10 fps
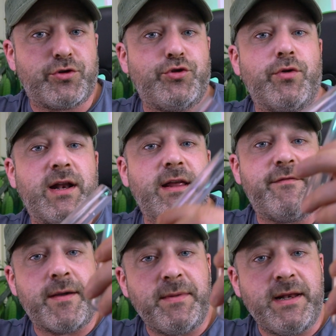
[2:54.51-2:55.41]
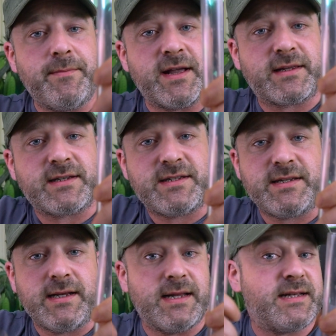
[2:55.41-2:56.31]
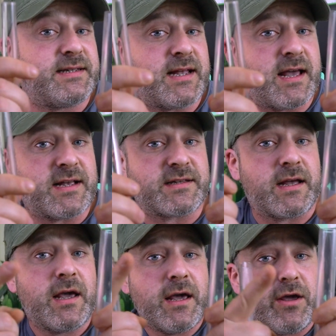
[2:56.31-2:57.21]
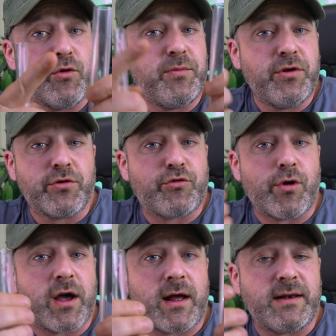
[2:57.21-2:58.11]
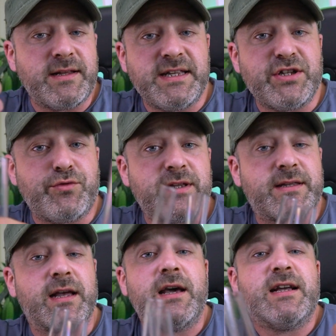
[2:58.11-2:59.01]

Tu as les 20 mm ici, les 16 et au mieux tu as les 18.